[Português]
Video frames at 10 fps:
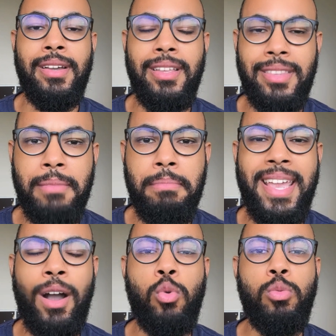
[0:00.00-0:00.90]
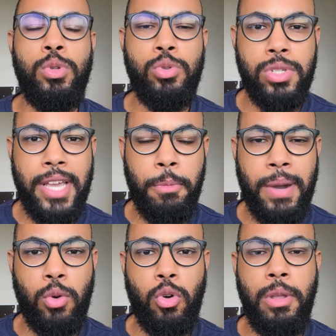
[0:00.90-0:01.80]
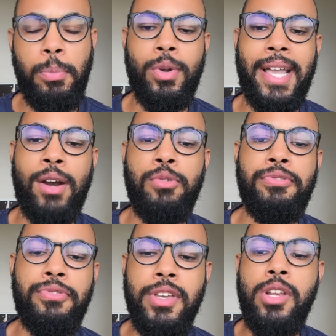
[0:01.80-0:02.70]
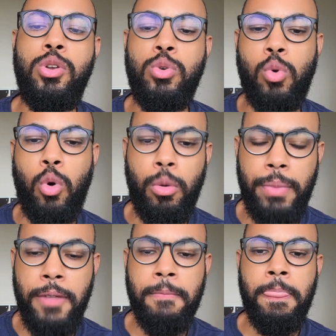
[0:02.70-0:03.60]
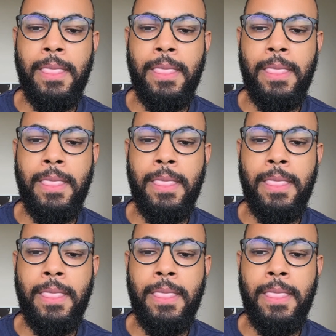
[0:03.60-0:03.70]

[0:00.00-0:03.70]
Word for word: e também algo muito sério para o homem, porque era o filho o homem